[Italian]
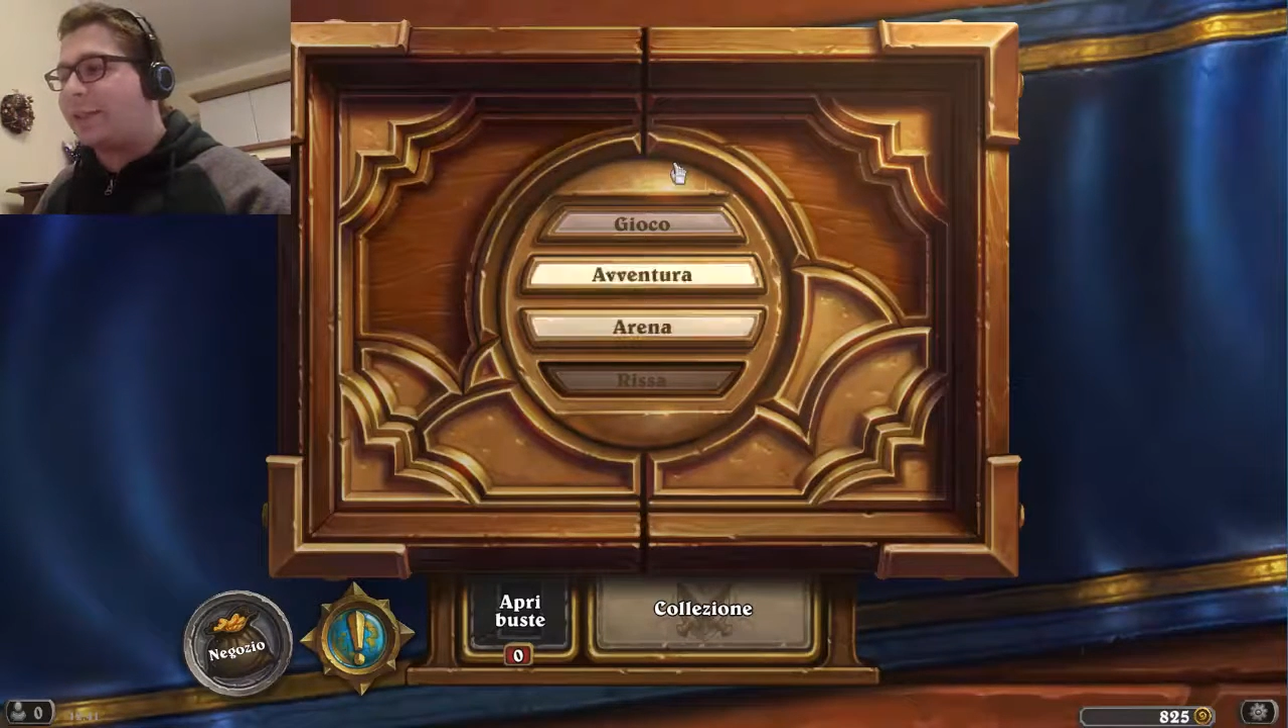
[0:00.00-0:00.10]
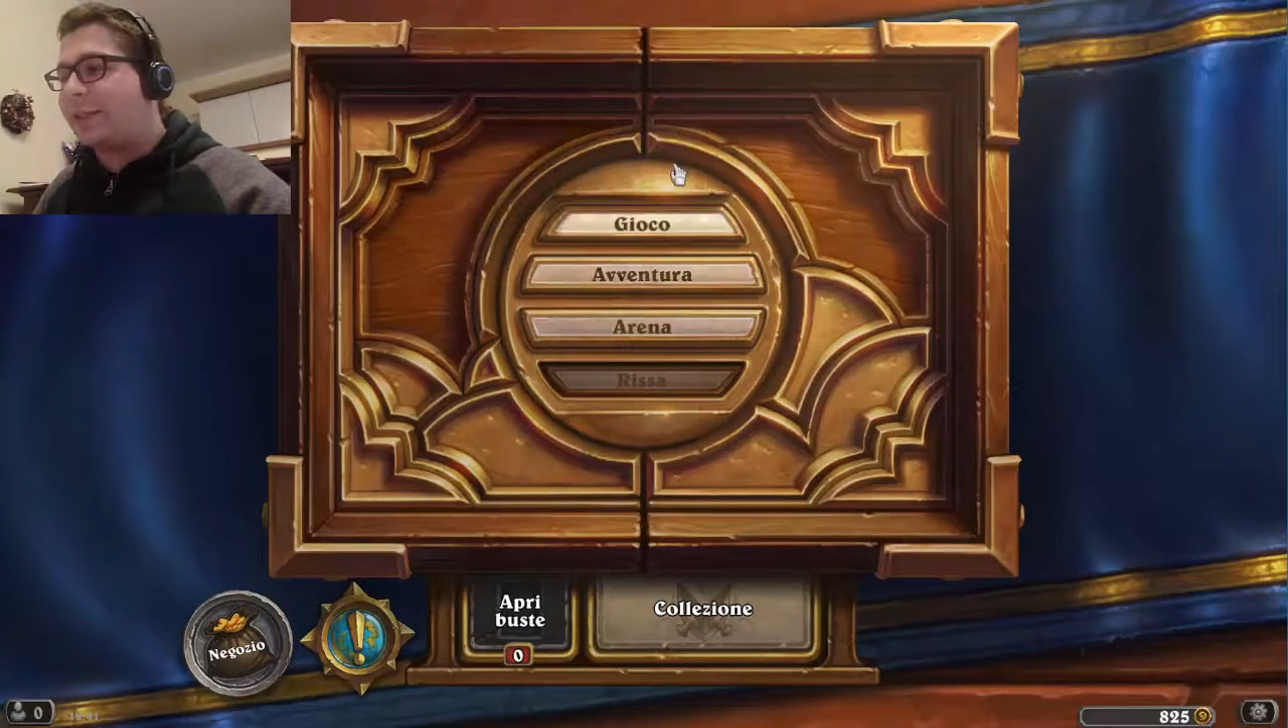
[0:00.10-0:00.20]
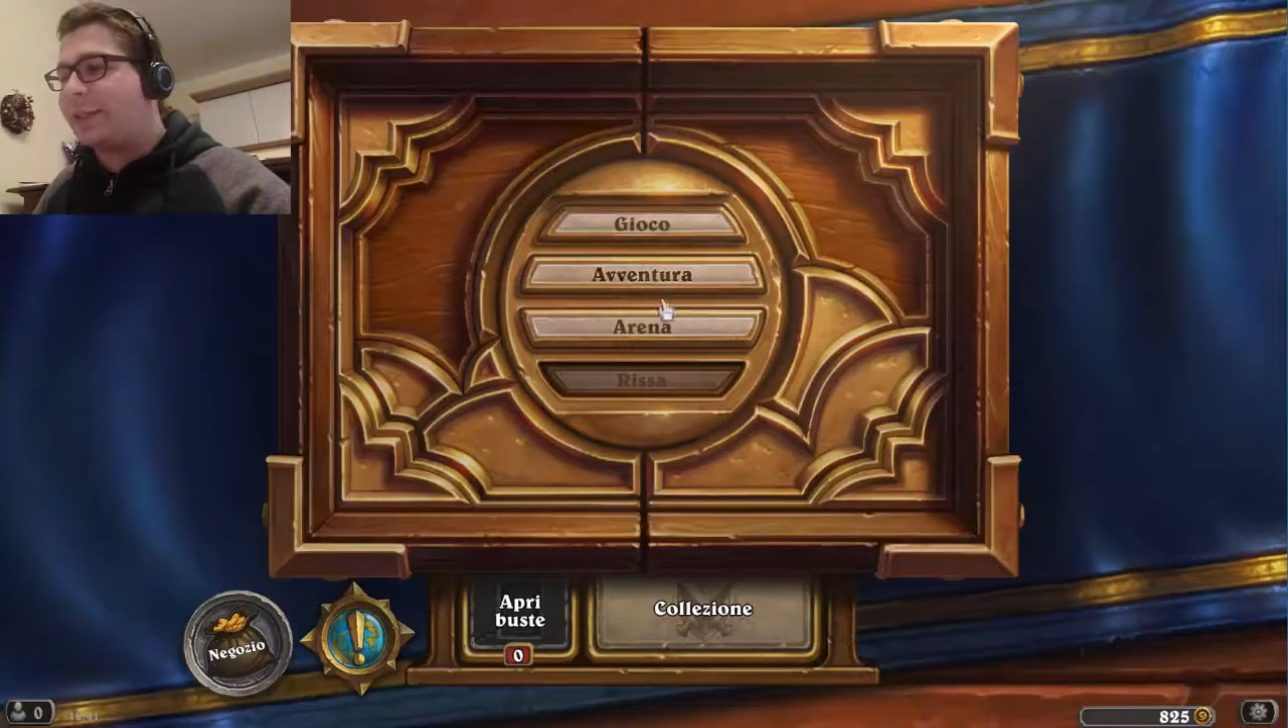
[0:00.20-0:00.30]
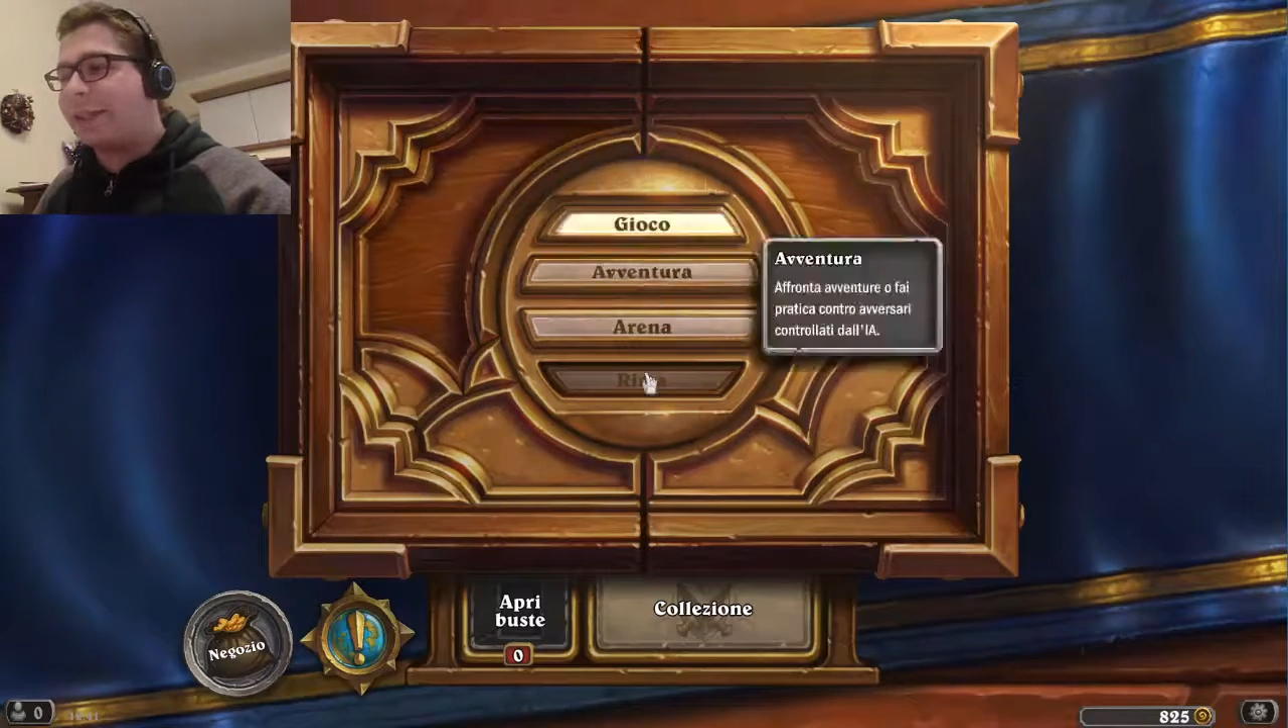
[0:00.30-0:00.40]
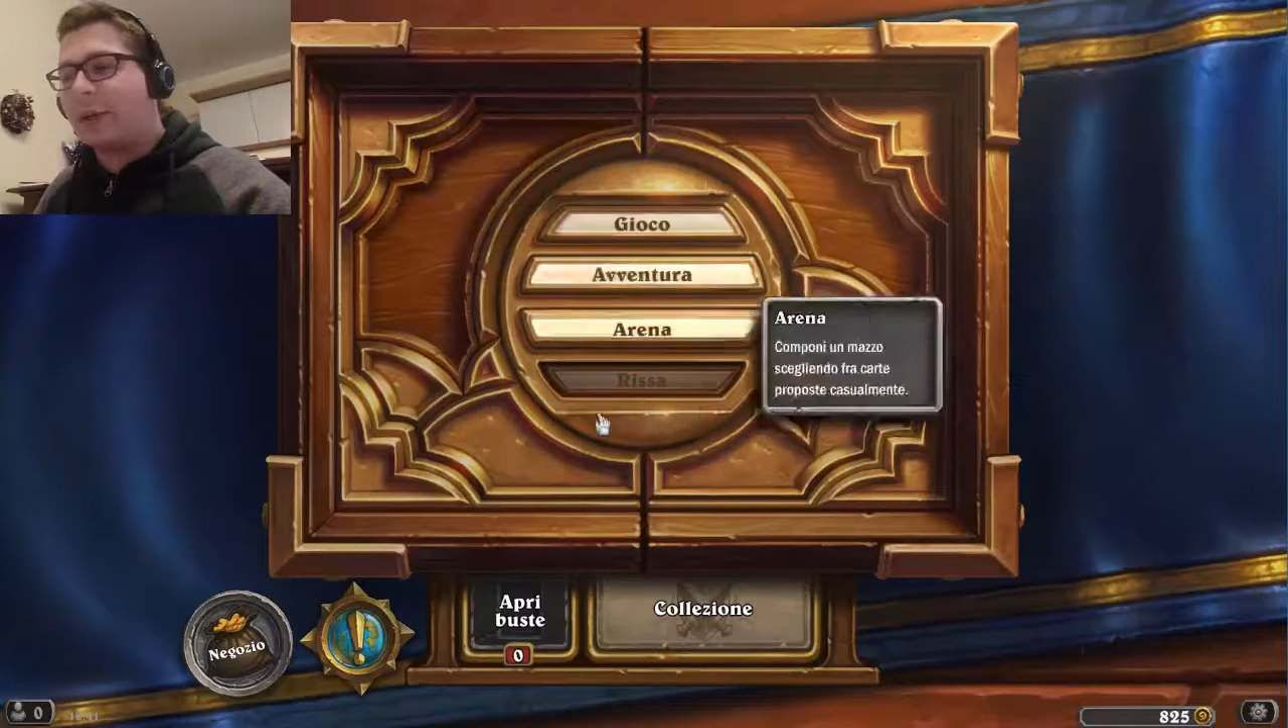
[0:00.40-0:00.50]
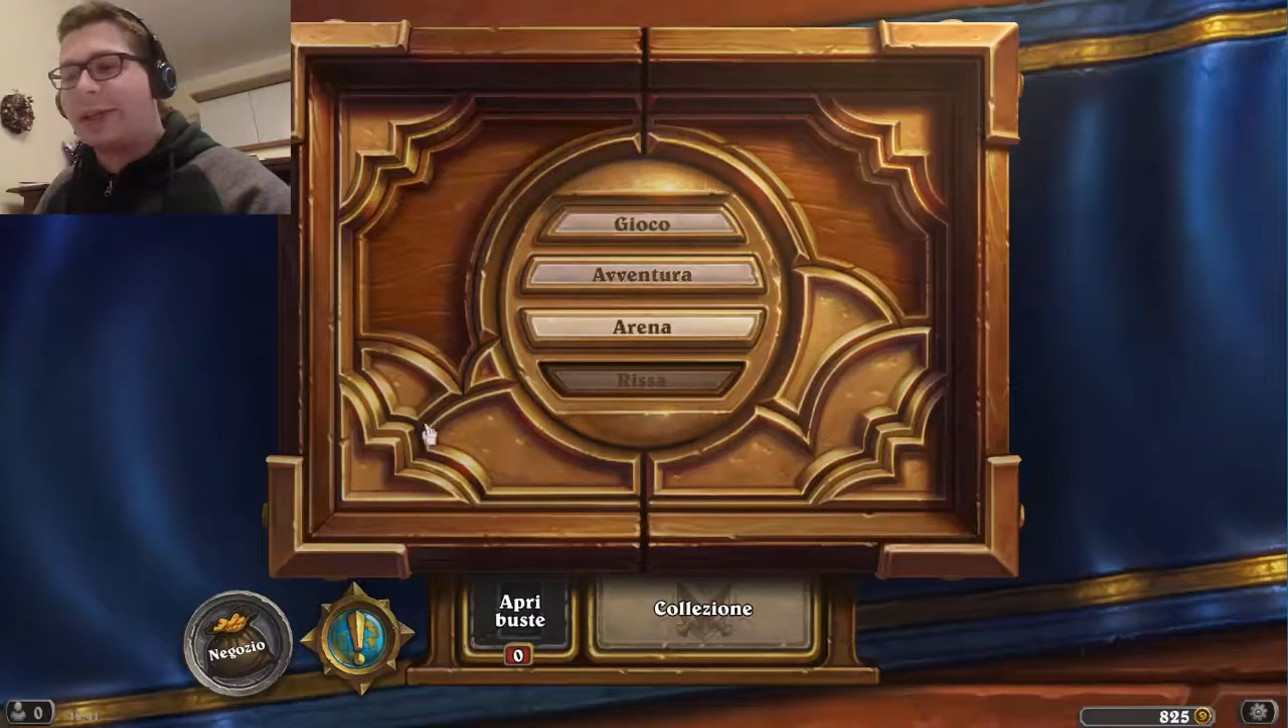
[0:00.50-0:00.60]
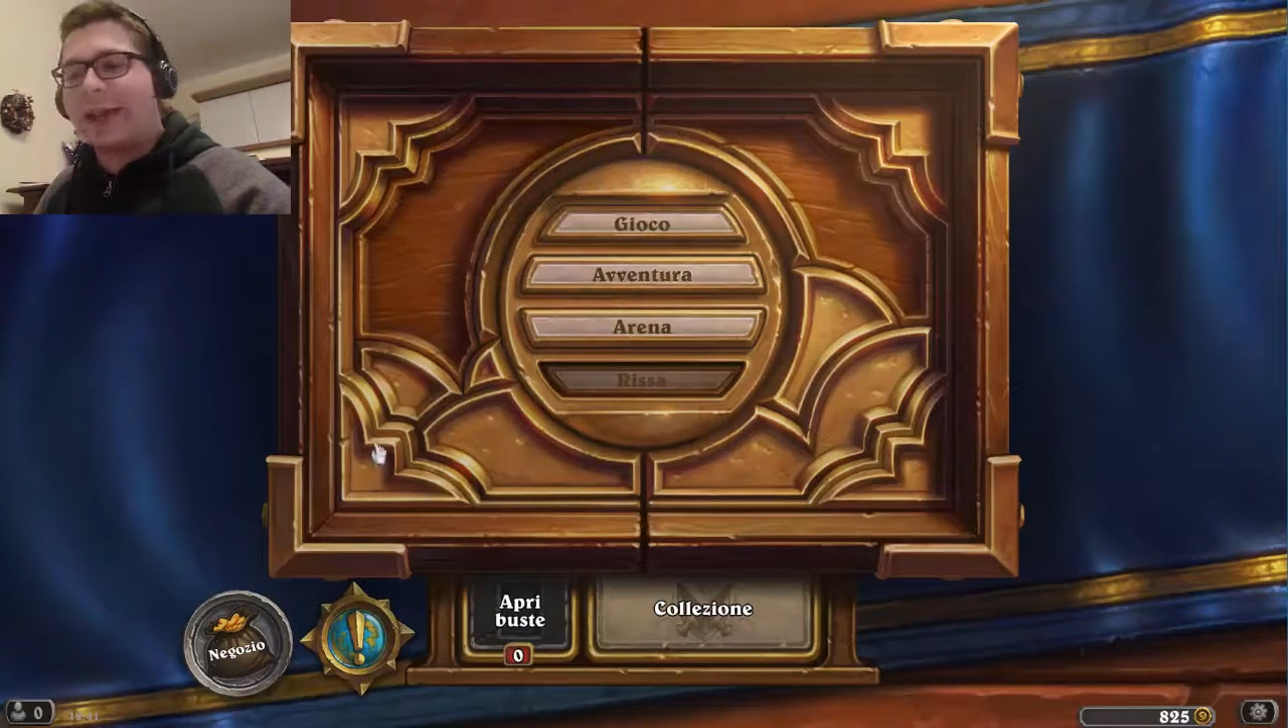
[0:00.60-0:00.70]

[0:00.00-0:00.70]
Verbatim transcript: se, guardiamo il